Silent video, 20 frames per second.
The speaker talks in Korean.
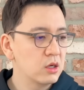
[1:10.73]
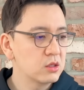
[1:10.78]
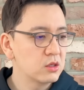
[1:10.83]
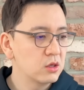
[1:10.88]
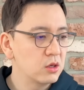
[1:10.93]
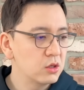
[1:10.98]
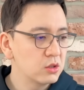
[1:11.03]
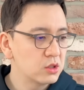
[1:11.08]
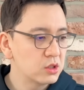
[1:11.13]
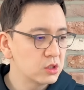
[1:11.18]

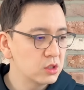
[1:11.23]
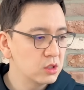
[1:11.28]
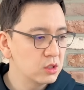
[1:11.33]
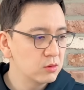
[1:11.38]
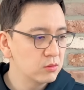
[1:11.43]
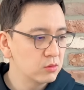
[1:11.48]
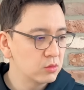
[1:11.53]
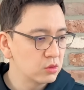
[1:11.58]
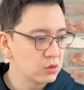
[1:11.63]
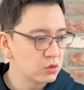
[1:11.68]
그래서
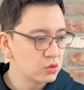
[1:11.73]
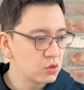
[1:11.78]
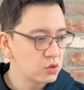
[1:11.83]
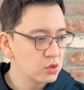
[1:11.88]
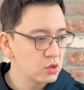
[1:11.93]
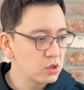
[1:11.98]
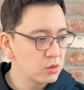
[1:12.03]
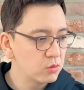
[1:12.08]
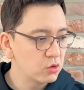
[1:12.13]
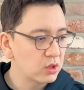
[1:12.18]
지금
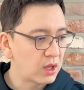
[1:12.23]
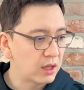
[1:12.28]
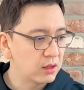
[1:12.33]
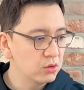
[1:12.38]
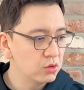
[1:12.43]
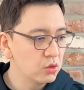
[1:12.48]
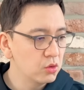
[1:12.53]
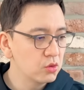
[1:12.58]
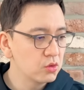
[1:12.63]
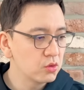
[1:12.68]
조선일보
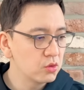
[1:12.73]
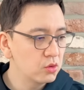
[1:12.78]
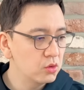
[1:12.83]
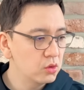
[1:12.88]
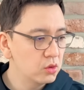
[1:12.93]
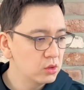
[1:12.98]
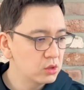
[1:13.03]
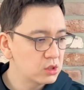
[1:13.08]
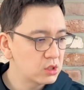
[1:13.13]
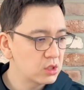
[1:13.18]

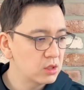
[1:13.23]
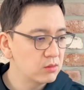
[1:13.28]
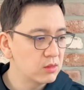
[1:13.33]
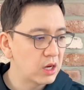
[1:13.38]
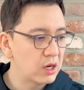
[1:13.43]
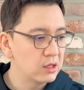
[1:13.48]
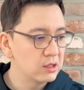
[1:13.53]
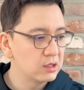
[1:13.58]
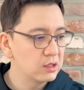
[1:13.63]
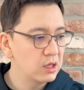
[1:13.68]
단독으로 지금
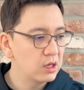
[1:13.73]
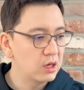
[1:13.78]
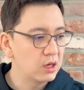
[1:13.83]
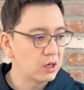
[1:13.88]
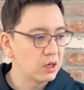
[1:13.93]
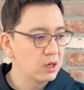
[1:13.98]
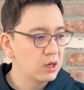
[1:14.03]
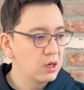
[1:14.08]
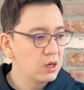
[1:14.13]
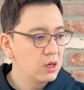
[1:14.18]

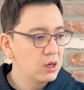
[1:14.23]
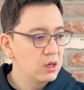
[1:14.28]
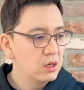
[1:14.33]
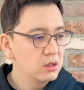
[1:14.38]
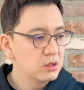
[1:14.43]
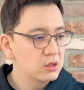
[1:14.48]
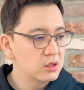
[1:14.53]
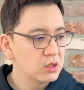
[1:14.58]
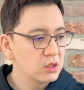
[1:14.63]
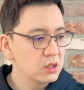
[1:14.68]
나왔는데,
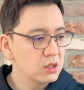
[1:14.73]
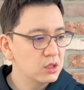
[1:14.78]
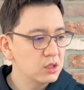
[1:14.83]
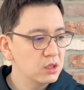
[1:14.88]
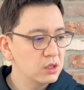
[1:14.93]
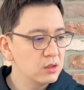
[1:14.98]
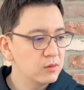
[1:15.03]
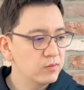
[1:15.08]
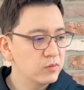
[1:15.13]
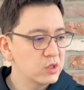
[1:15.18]

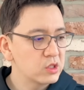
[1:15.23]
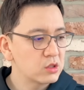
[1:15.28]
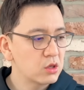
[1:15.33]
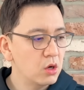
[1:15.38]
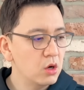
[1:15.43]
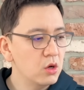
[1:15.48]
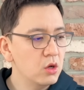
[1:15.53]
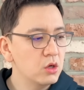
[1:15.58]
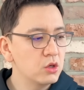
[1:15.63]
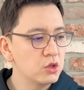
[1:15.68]
지금
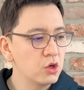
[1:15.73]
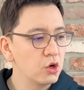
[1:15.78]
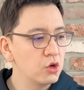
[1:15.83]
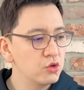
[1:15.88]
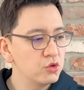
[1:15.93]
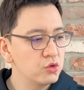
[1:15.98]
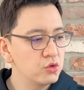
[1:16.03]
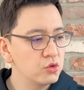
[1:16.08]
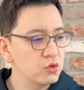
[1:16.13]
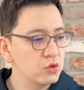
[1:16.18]
설
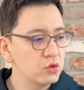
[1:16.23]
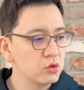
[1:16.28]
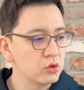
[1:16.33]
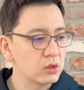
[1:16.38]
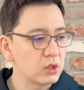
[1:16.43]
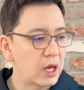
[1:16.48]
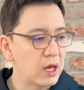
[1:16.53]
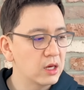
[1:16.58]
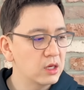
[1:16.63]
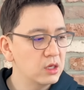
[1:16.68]

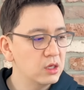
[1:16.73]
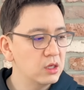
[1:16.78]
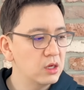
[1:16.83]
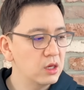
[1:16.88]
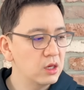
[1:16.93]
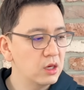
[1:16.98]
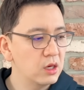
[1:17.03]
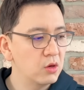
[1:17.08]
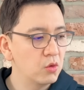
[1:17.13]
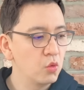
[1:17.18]
연휴
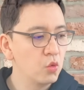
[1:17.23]
당일에